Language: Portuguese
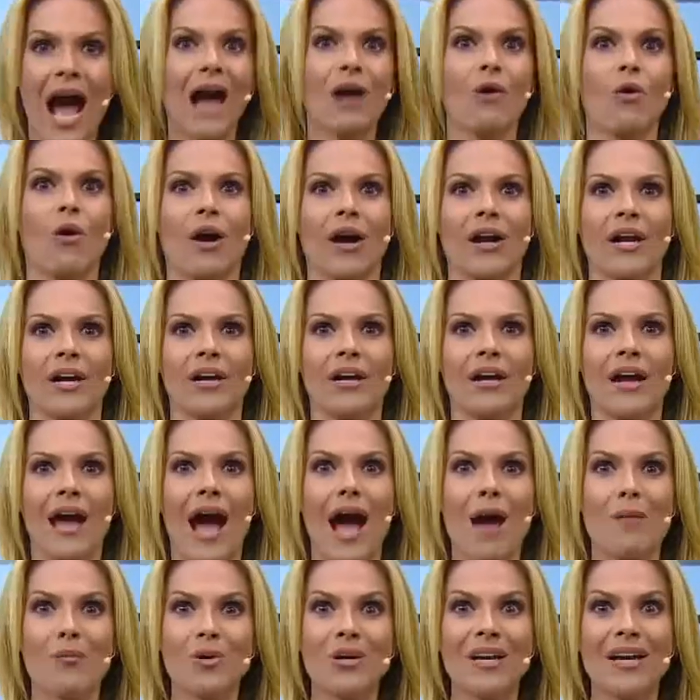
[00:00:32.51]
Agora,
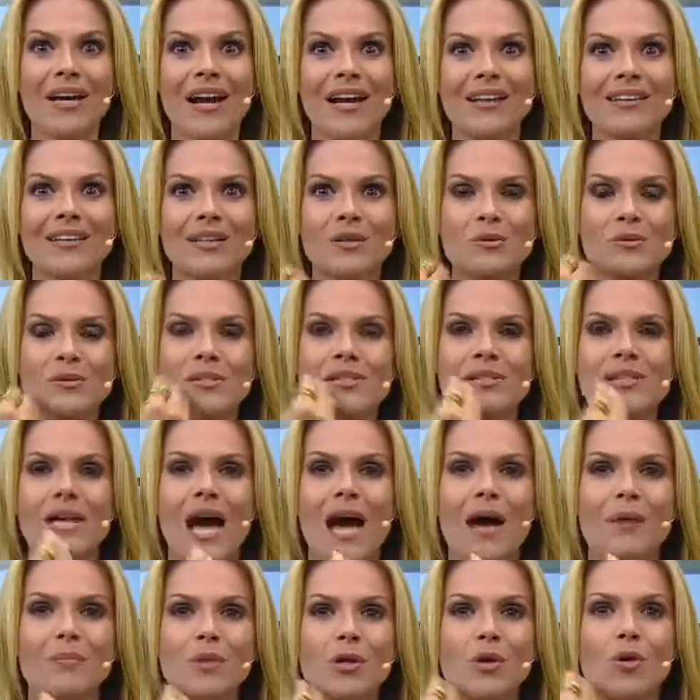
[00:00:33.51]
a mulherada não
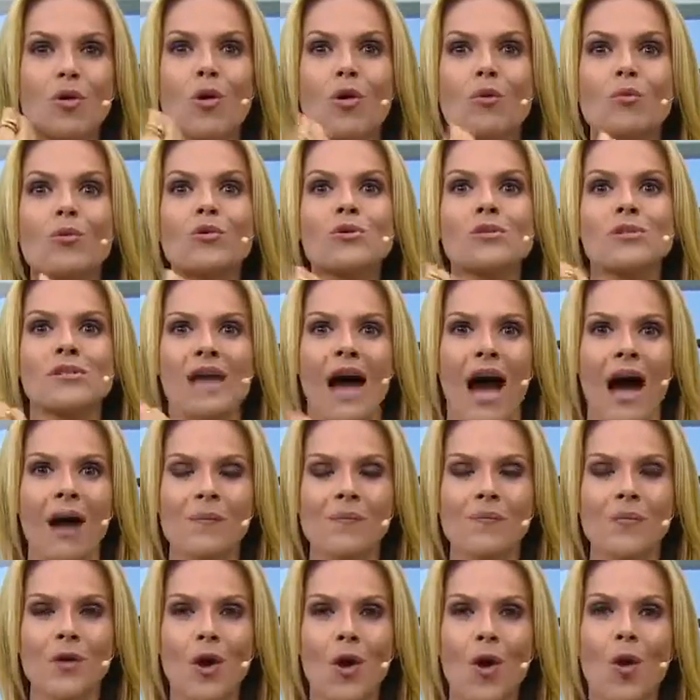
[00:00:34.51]
sabe como
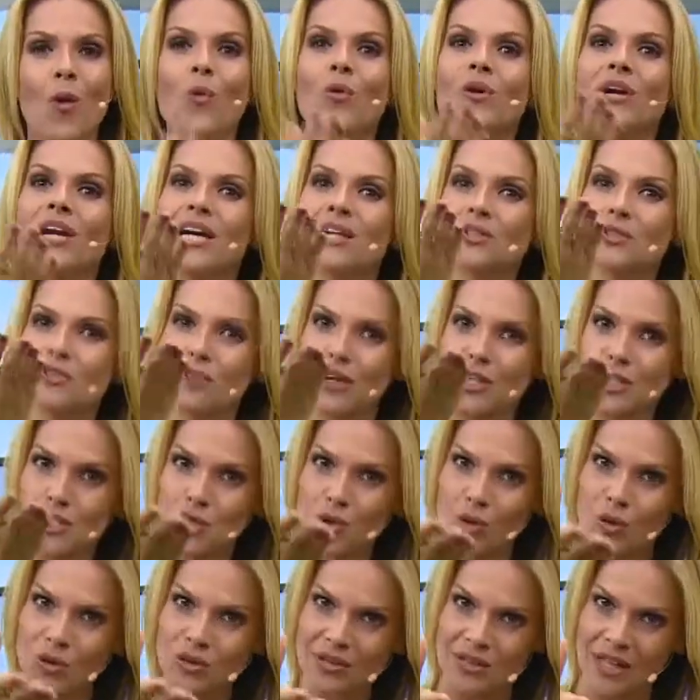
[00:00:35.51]
usar. O Nando vai
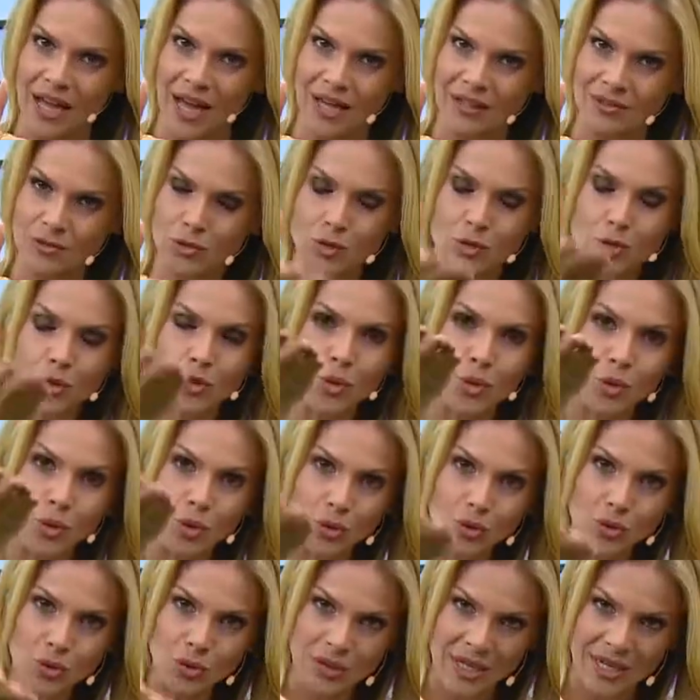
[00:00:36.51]
te contar
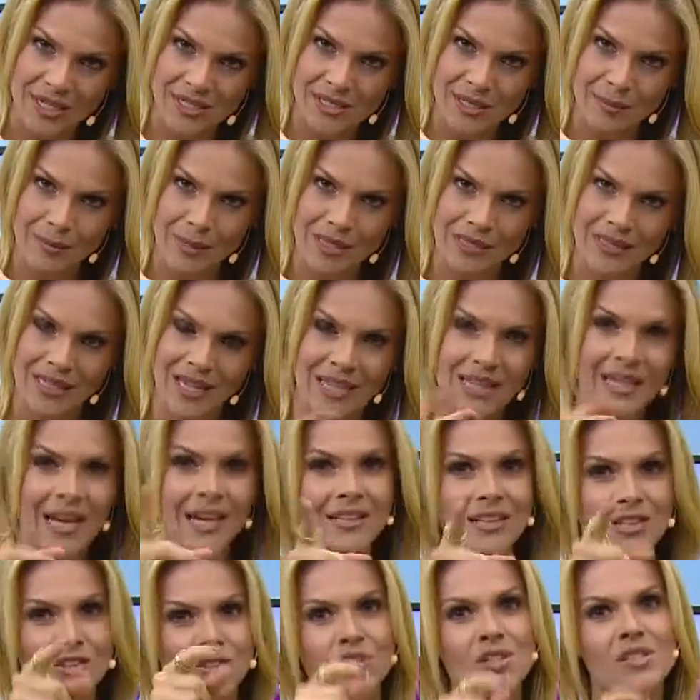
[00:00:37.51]
tudo nessa matéria
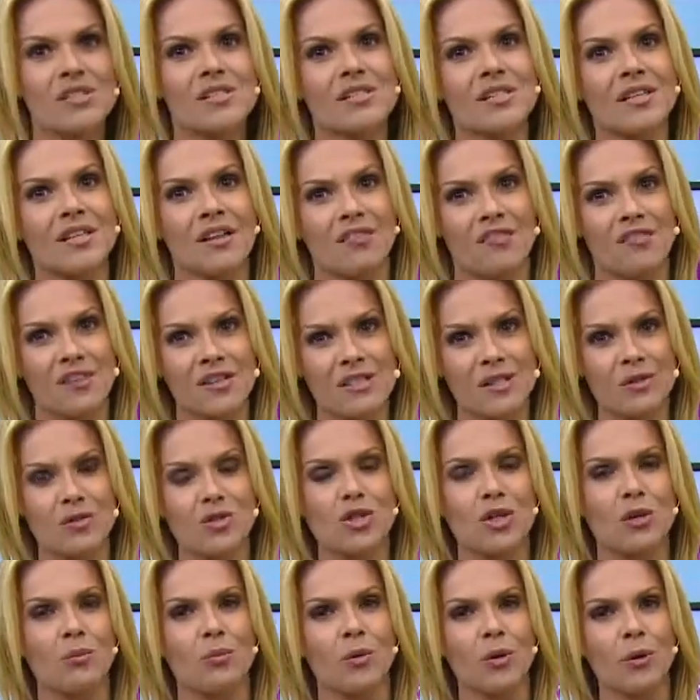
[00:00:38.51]
e ainda te ensina a fazer
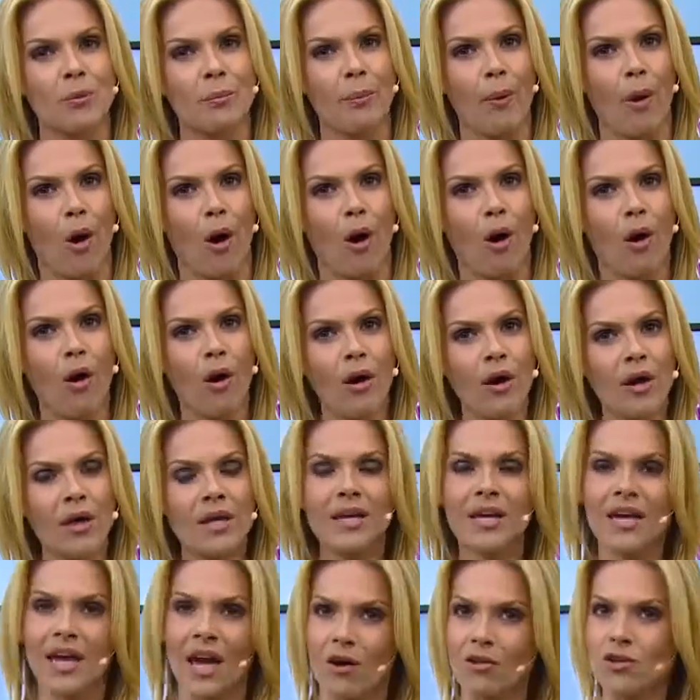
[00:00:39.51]
um shampoo em pó,
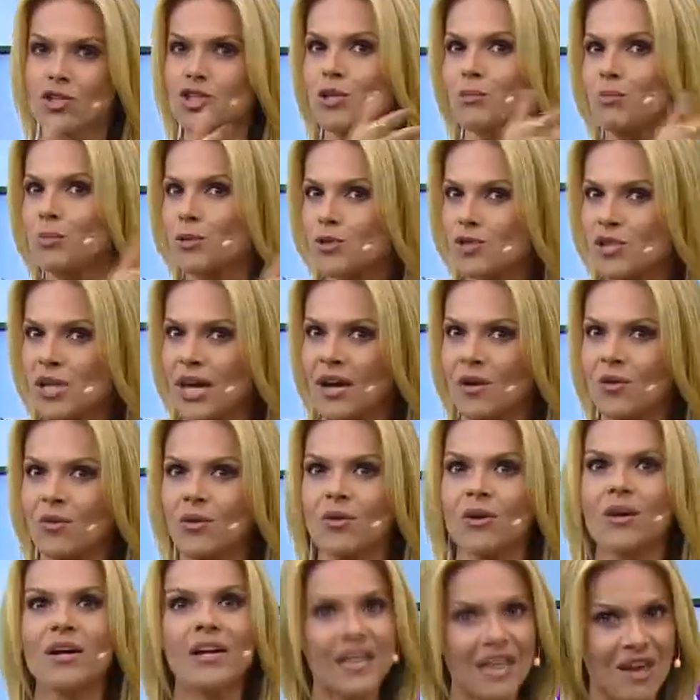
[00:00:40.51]
que é o shampoo
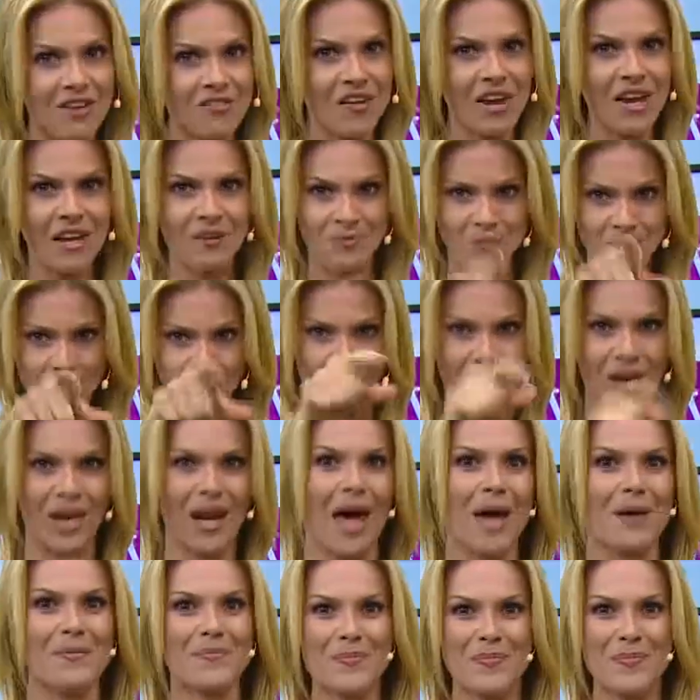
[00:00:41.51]
seco. Quer ver?
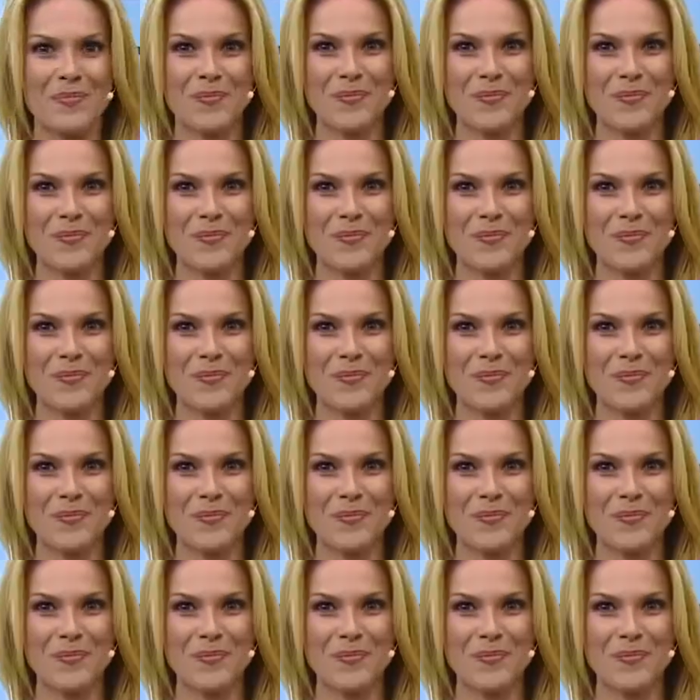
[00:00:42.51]
Olha lá.